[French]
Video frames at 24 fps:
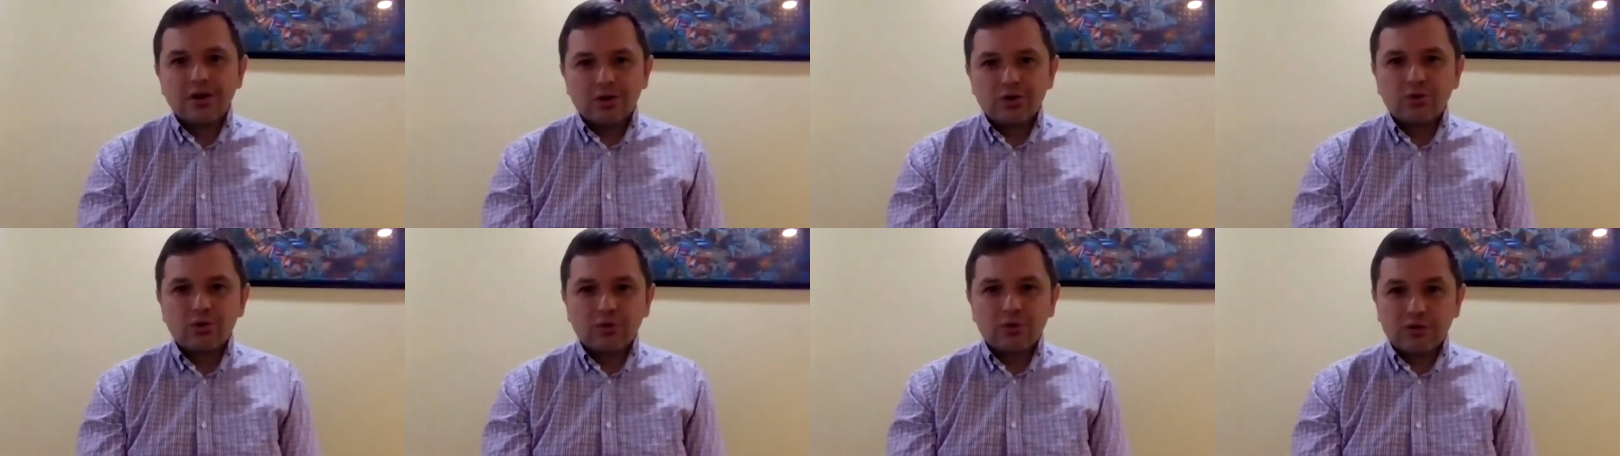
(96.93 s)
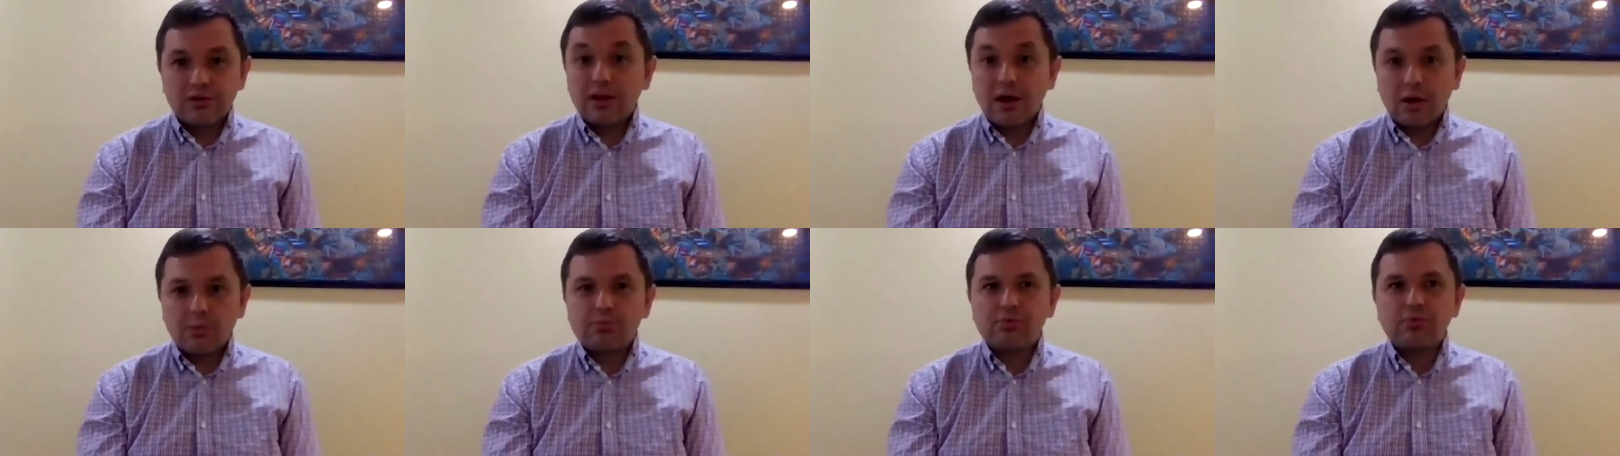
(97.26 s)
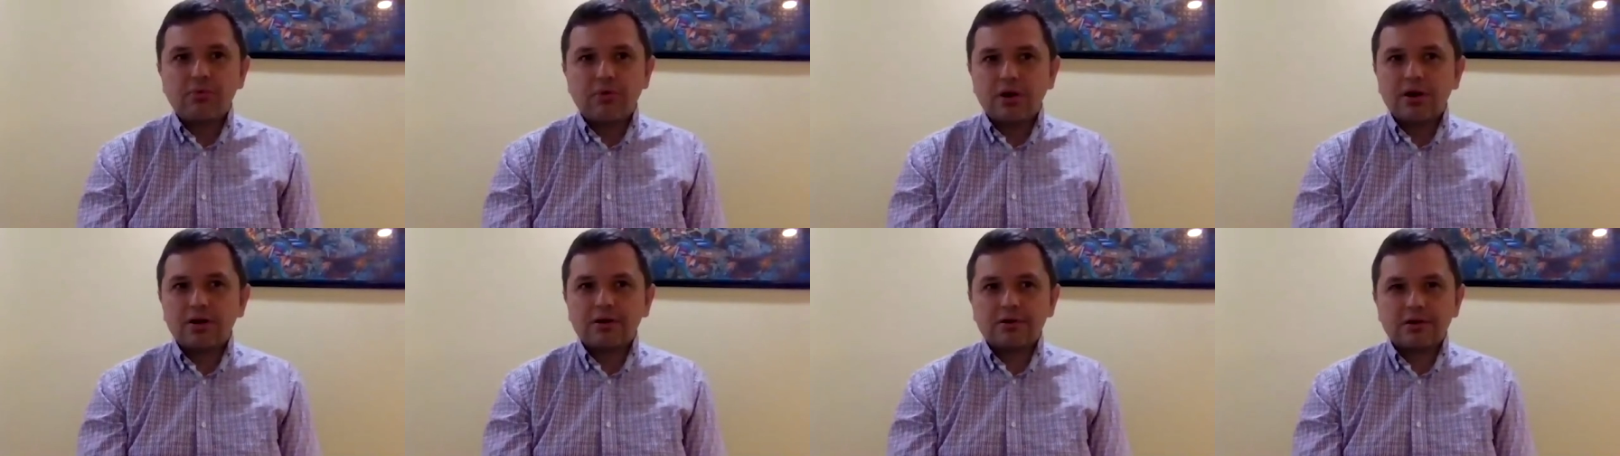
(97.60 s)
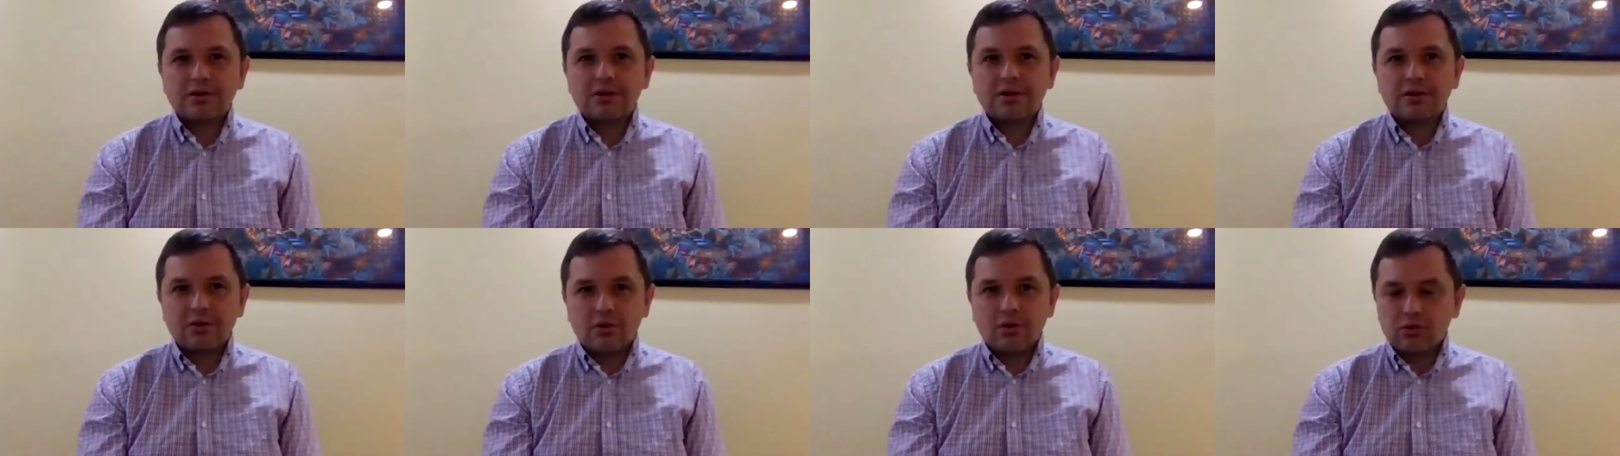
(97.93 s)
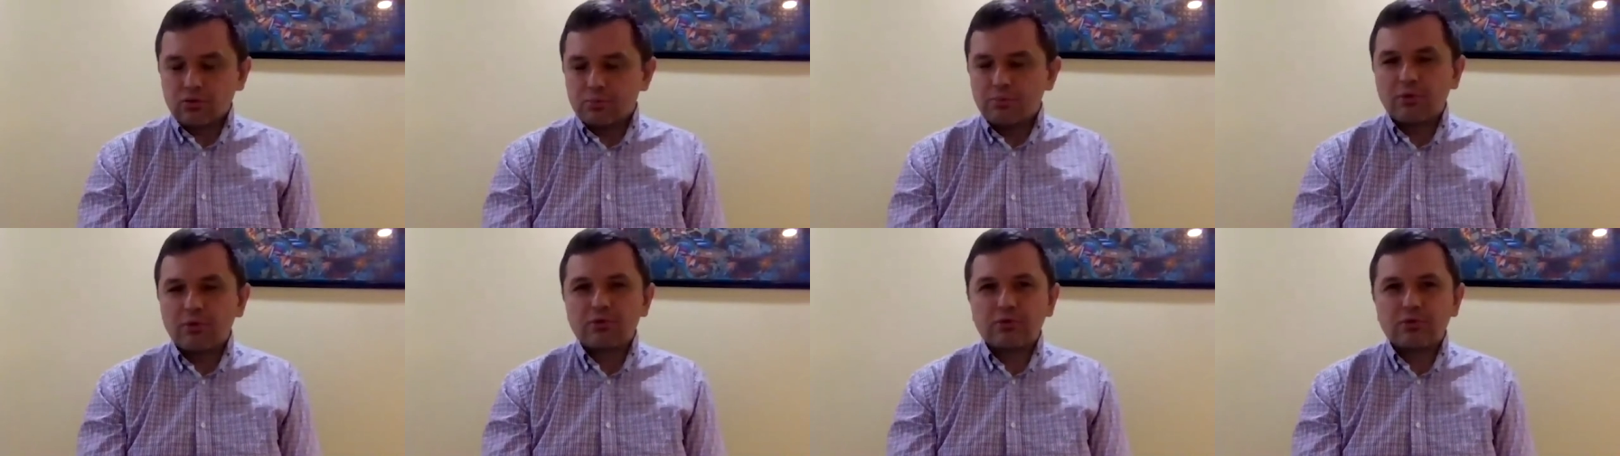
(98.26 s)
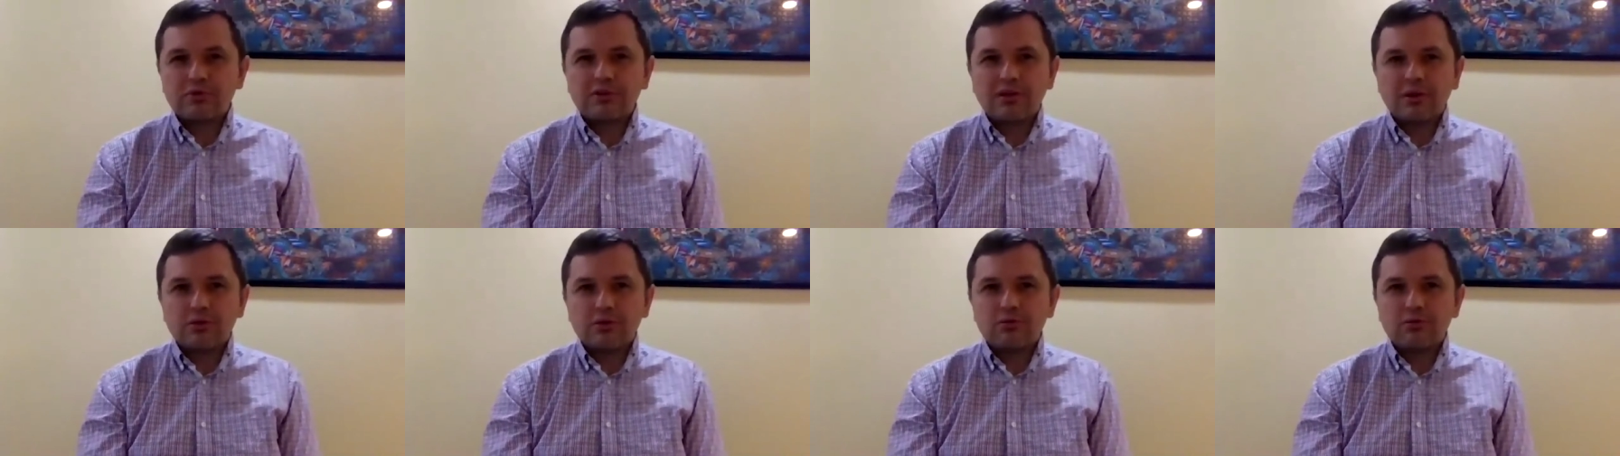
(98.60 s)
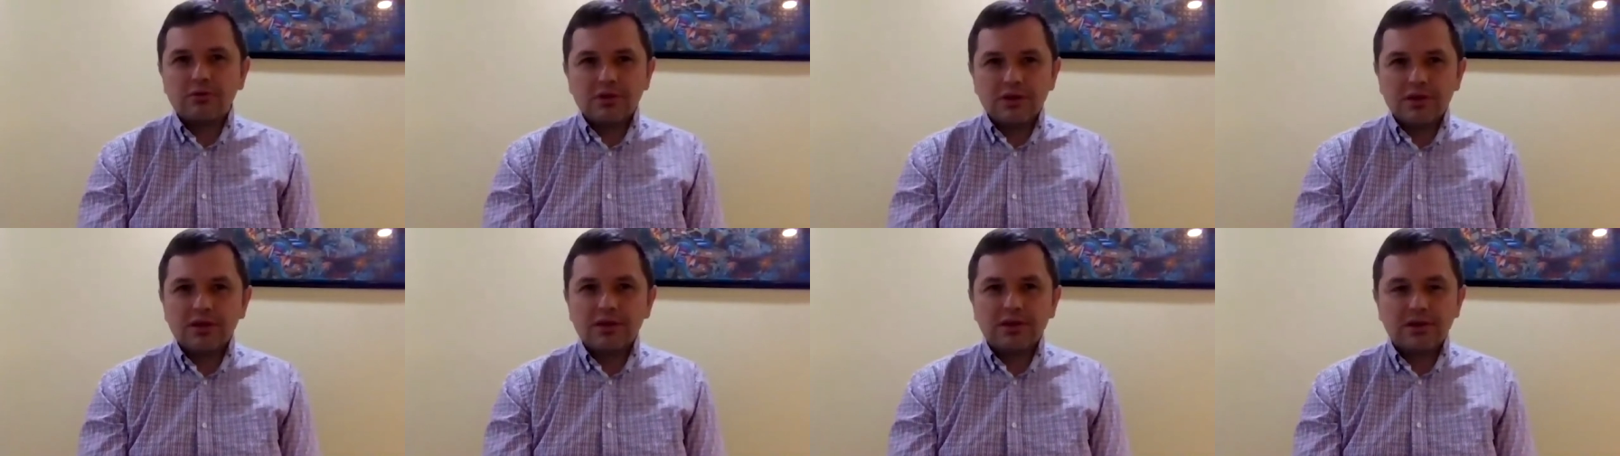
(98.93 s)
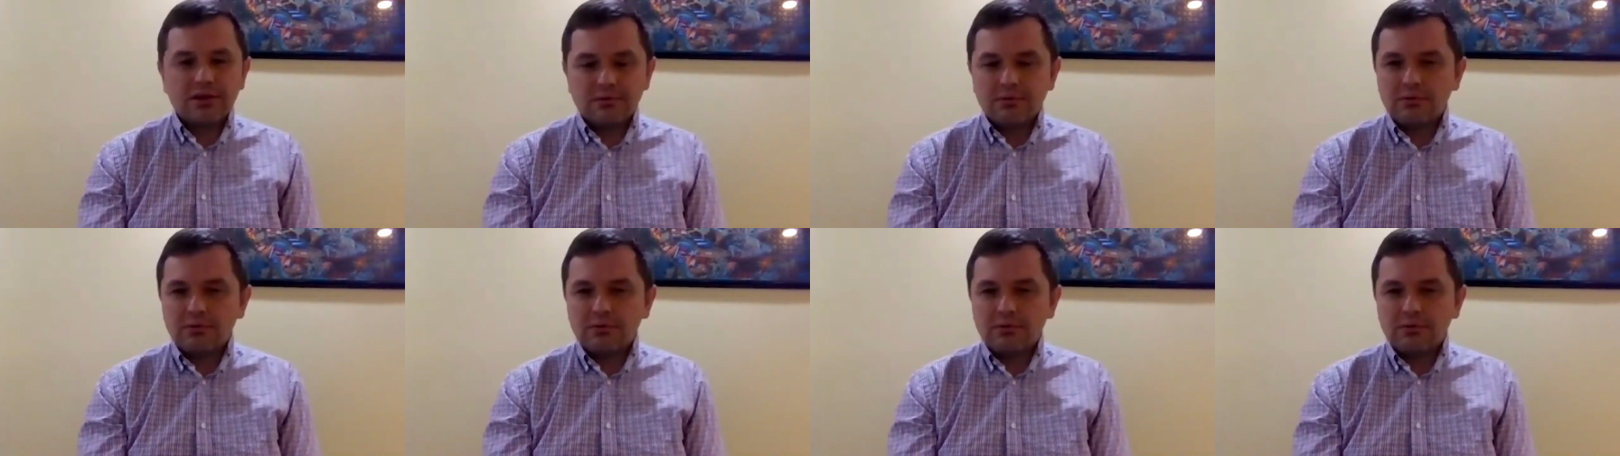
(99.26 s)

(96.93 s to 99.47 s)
Donc, c'est un point, quand on pense aux États-Unis,